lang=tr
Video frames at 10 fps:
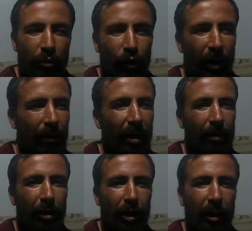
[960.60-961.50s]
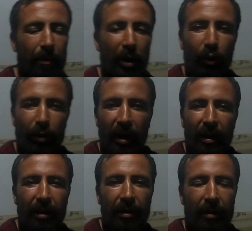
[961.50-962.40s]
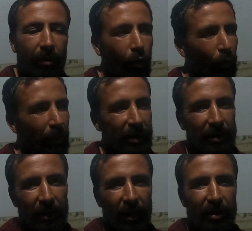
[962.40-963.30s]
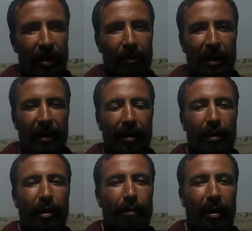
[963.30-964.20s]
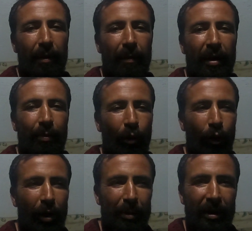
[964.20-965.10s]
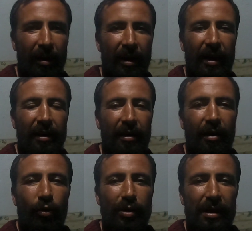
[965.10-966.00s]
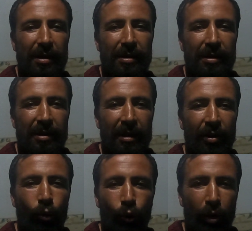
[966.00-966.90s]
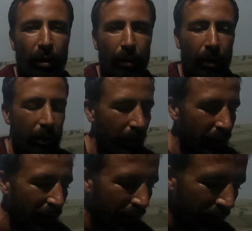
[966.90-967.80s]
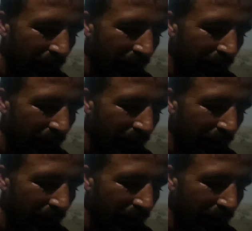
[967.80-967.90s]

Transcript: Mükemmel bir şey. Bir günde Olmazsa da akşam dinleteyim ben bir. Böyle bir dakika iki dakika o sessizliği, kuşların seslerini.